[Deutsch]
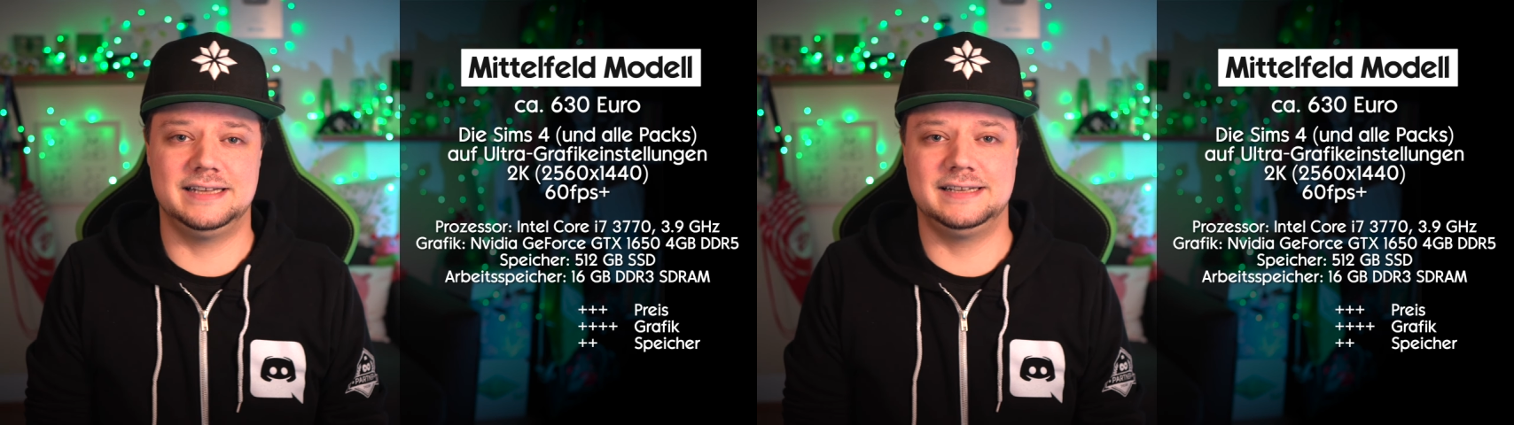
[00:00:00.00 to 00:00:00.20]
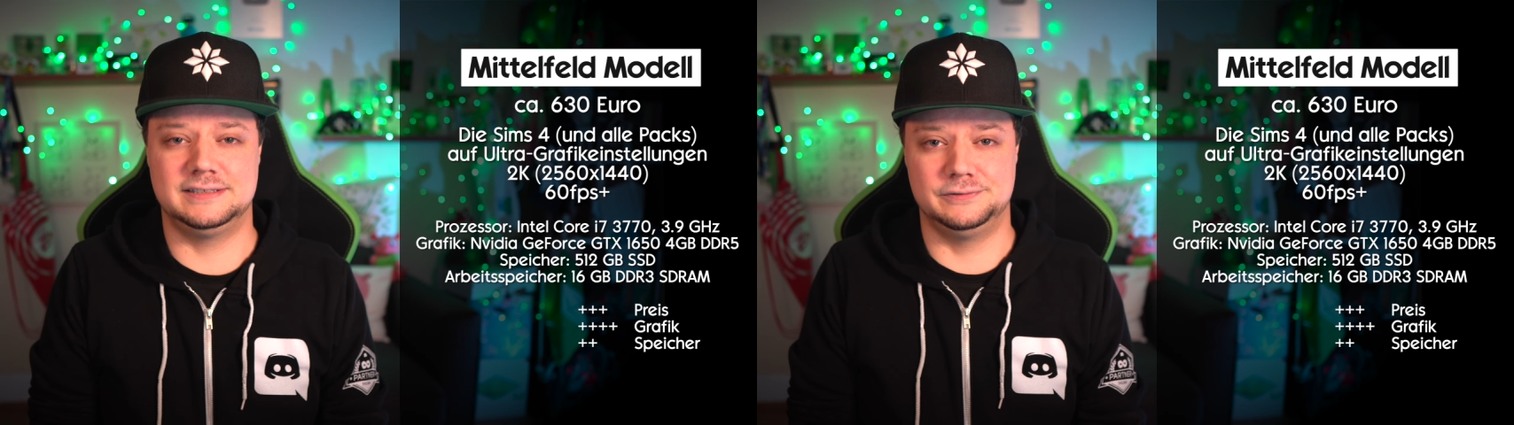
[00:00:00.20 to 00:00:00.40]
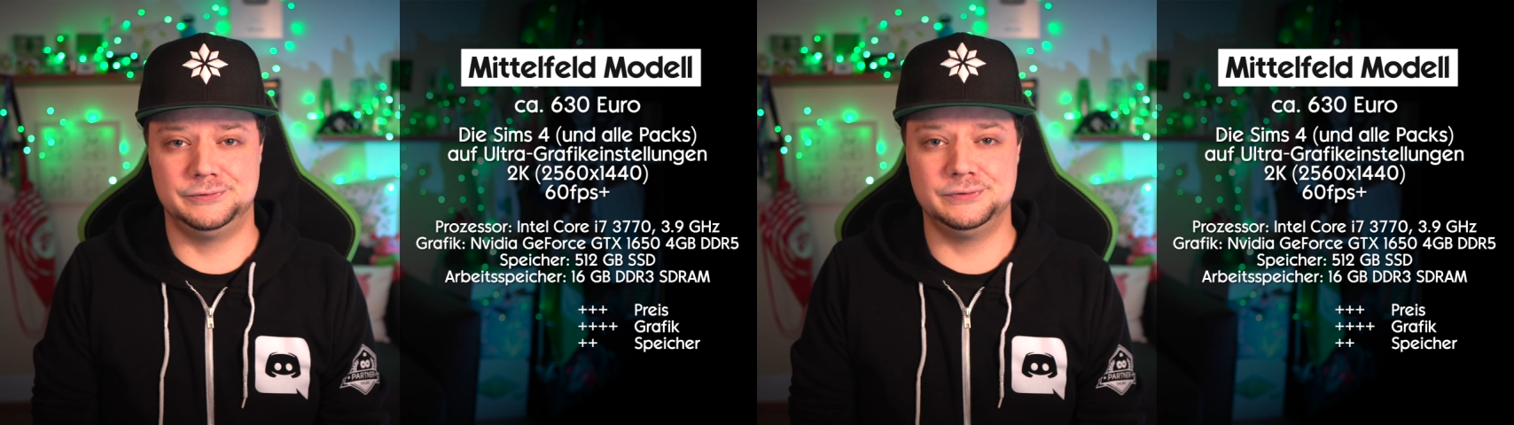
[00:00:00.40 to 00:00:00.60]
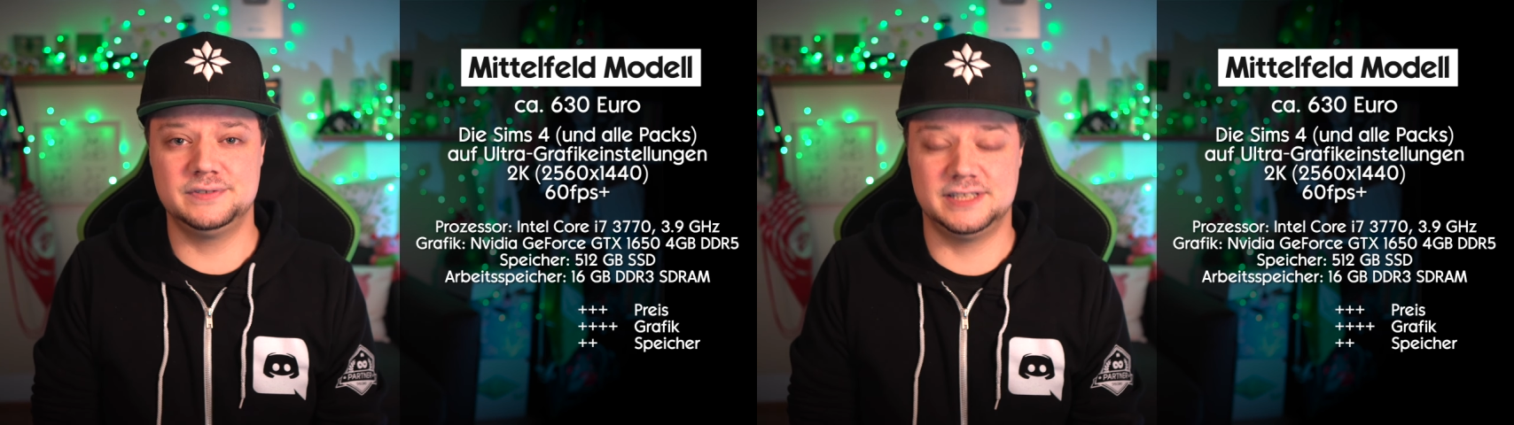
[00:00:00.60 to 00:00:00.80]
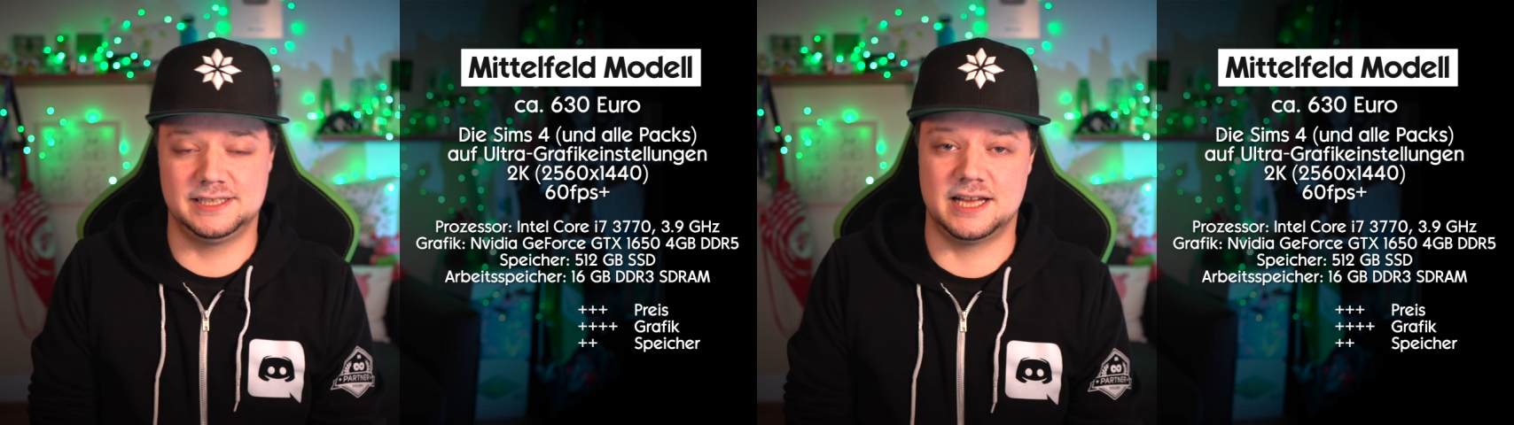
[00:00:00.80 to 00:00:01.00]

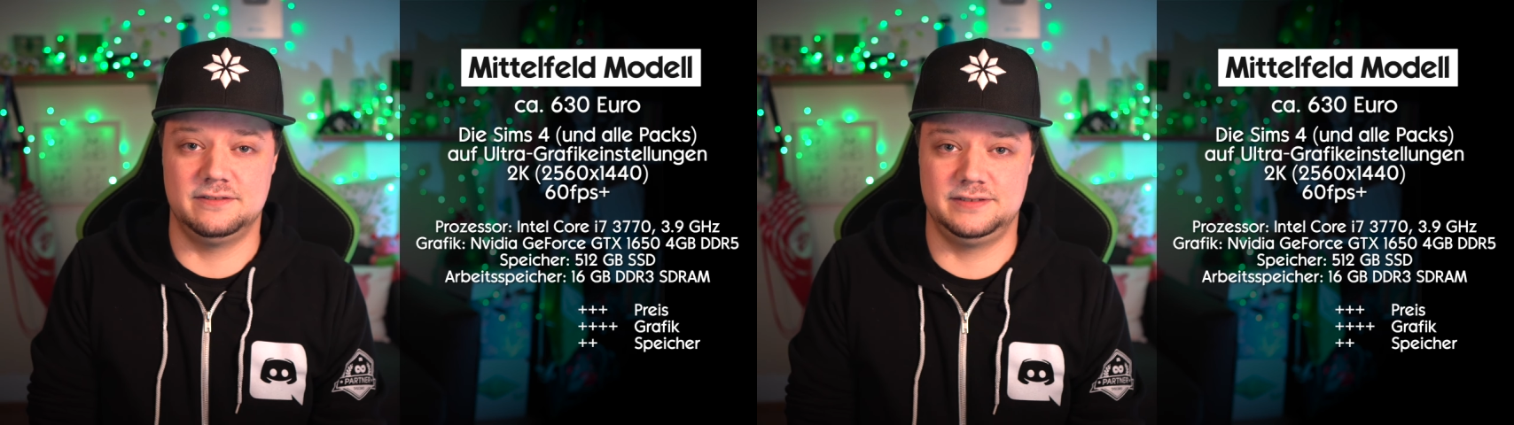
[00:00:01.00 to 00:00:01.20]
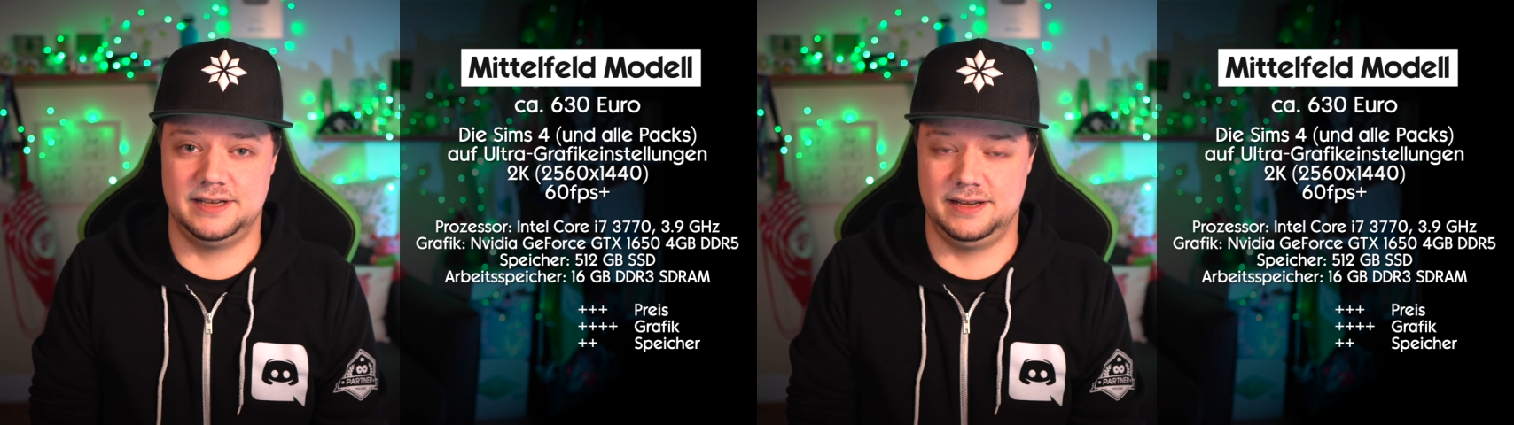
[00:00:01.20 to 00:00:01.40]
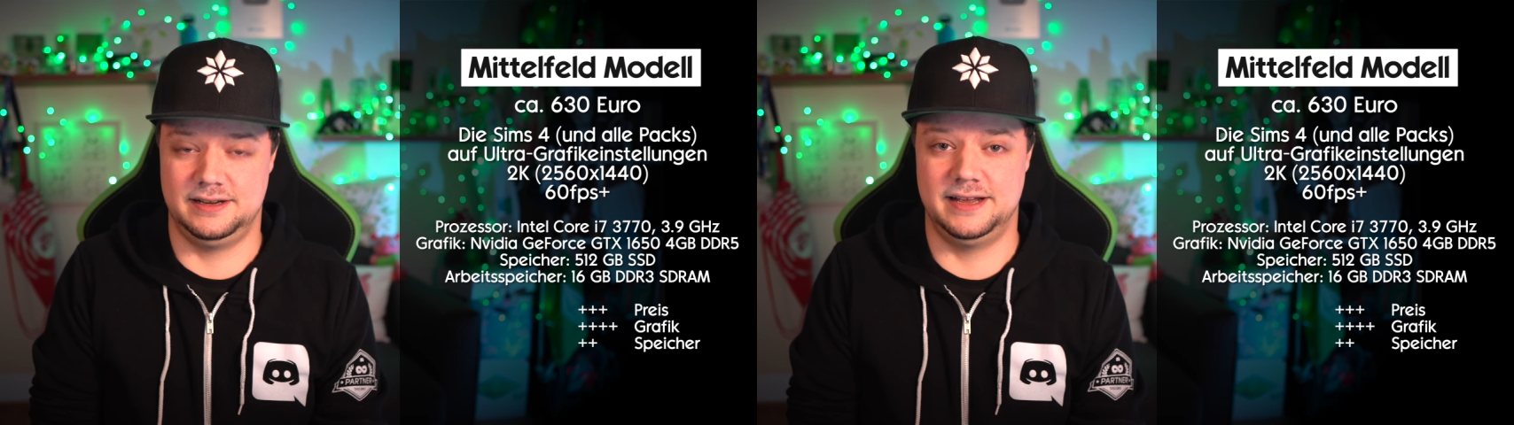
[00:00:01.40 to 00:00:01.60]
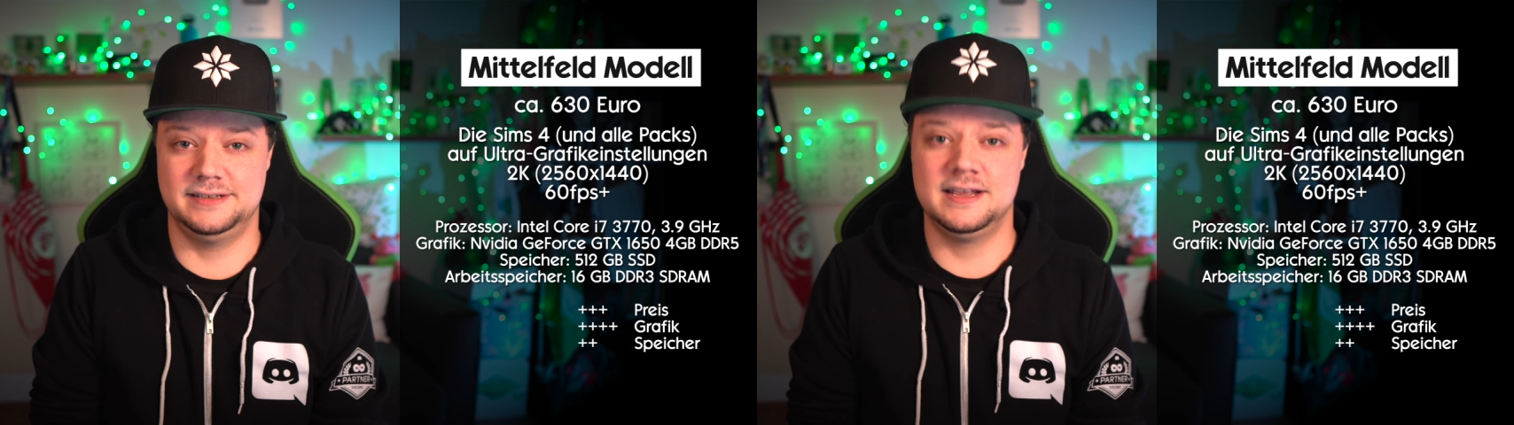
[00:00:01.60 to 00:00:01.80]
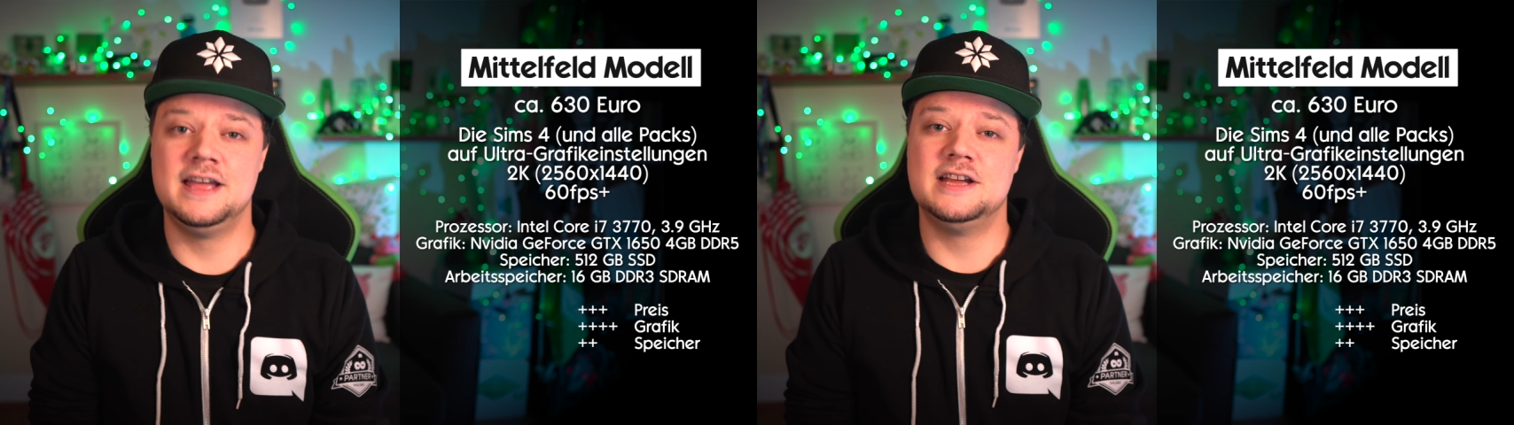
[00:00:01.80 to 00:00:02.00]
1650-Grafikeinheit